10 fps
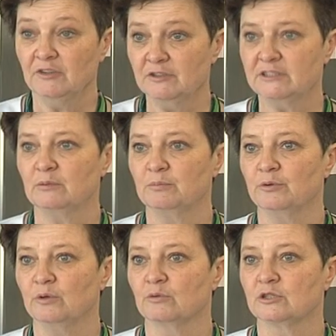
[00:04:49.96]
i
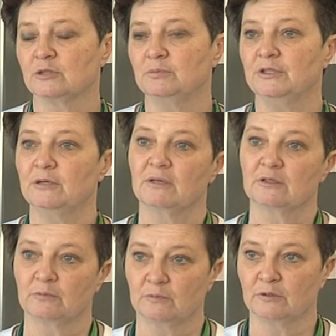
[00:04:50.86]
występują grzyby, nie ma
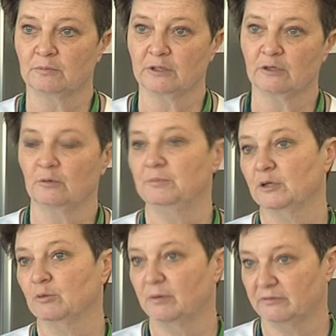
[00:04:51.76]
do, dobrego
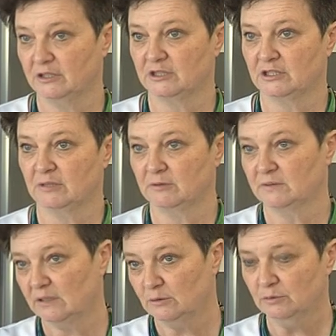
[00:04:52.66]
obiegu powietrza.
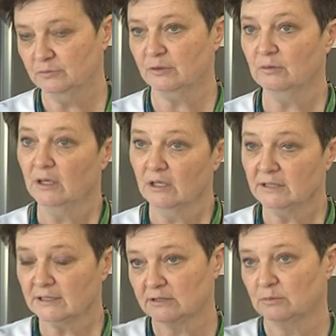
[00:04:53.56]
Za lodówką
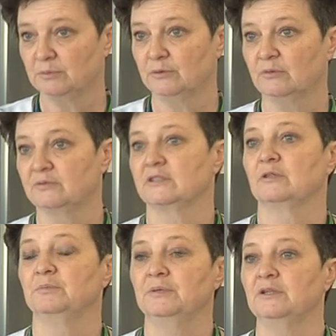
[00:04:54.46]
nastąpiło
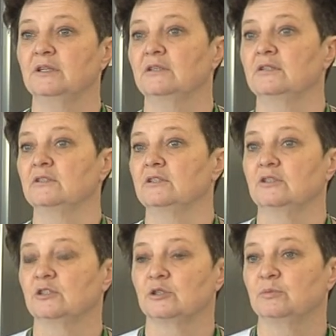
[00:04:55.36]
wystąpienie
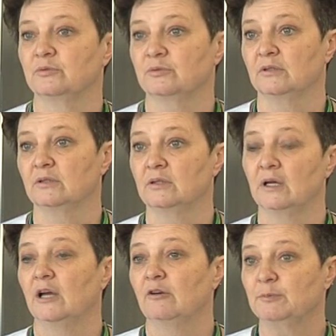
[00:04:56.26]
y, grzybów y,
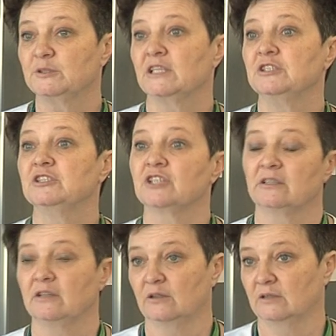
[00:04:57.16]
w postaci
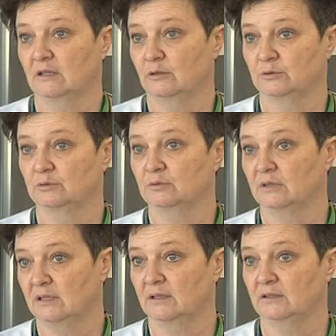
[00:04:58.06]
czarnego nalotu
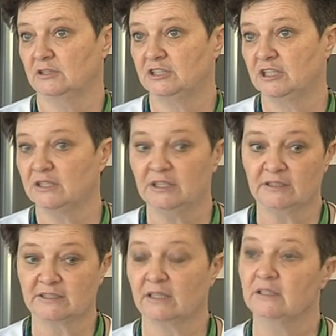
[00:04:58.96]
na
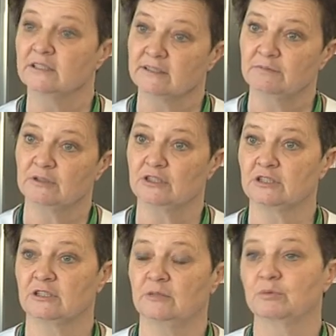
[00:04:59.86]
ścianince
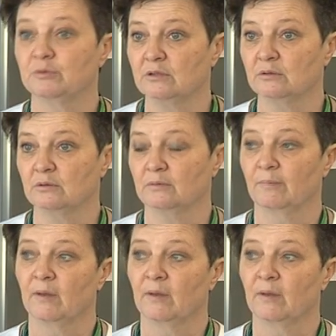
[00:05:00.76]
zewnętrznej budynku.